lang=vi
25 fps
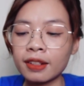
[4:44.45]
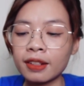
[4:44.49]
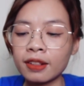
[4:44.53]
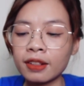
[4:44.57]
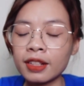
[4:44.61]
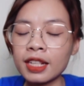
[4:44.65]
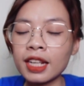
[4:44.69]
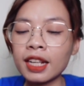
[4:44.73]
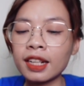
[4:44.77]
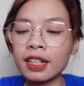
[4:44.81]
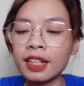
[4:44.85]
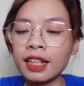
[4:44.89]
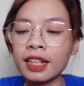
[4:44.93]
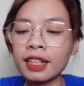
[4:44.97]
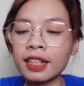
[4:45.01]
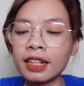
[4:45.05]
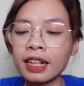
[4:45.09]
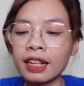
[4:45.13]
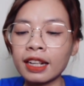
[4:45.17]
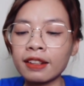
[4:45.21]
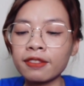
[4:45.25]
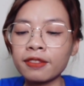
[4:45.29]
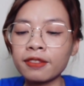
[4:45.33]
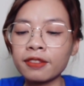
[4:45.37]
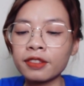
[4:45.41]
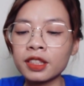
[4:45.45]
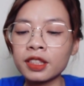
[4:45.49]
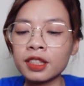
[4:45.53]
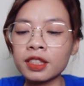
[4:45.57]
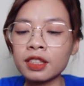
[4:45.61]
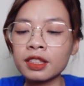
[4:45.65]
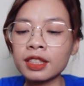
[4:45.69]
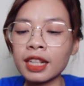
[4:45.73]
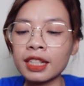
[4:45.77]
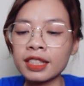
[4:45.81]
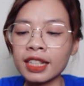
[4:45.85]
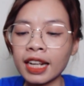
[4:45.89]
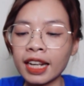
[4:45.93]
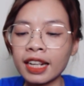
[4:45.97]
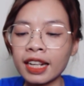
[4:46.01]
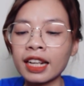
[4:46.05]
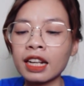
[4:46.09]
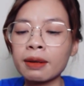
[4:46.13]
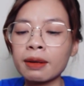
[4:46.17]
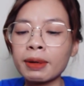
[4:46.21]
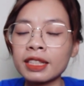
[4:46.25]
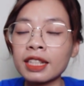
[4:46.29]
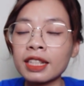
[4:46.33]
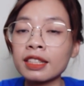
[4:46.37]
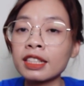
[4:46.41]
Hiện lên cái chữ chạy chạy này,
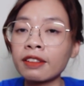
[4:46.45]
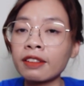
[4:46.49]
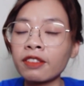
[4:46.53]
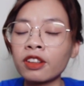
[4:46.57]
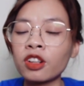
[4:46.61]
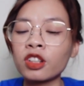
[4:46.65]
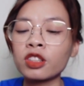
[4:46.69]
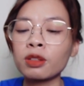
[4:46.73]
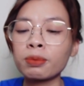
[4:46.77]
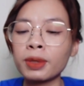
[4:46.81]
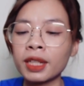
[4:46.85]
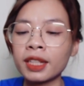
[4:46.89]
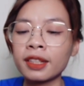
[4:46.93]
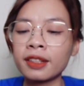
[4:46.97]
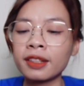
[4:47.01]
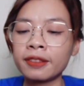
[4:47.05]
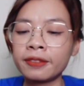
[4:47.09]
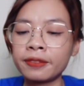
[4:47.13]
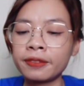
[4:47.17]
các bạn sẽ nhấn vào đó cho mình.